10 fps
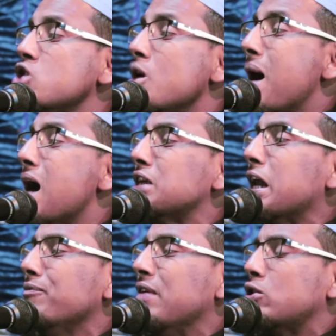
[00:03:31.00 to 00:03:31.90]

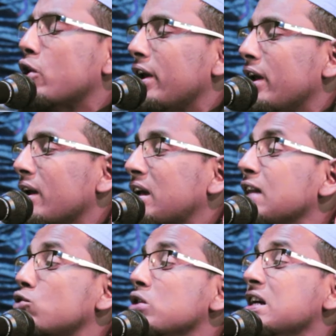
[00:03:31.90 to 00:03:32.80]
সমাজের ভিতরে
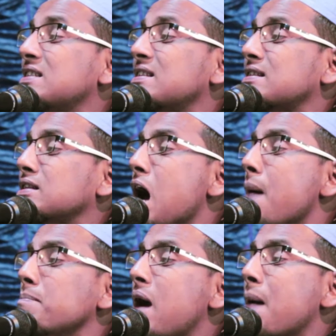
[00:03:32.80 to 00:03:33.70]
কিন্তু
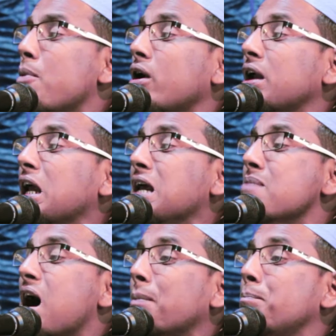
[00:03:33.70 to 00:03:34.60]
ইসলাম এবং
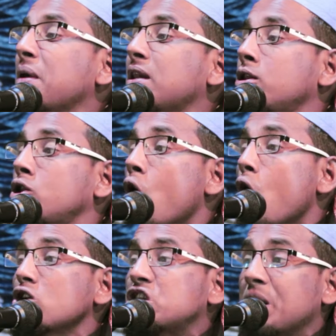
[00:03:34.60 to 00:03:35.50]
ইমান
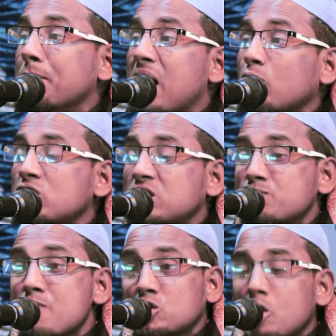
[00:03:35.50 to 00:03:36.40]
বিধ্বংসী মানুষ
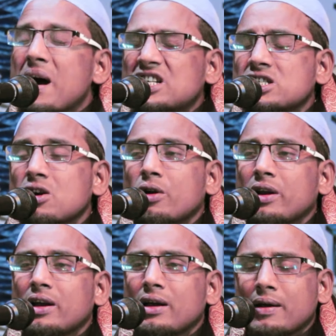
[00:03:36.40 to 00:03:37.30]
বসবাস
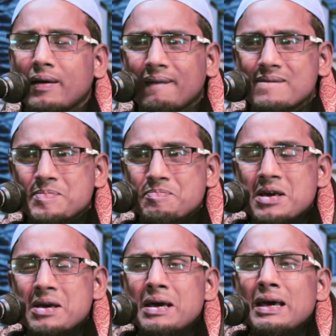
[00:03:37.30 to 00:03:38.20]
করে
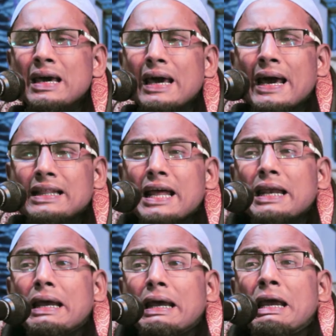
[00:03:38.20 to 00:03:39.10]
এদের
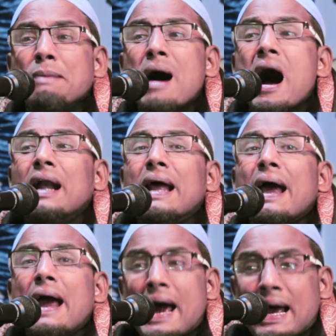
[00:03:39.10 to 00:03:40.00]
ইমানে
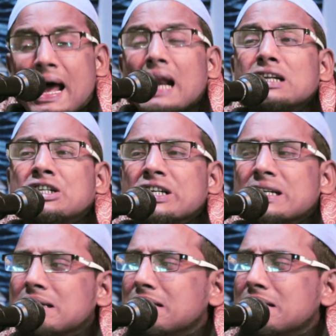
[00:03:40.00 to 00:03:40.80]
এলার্জি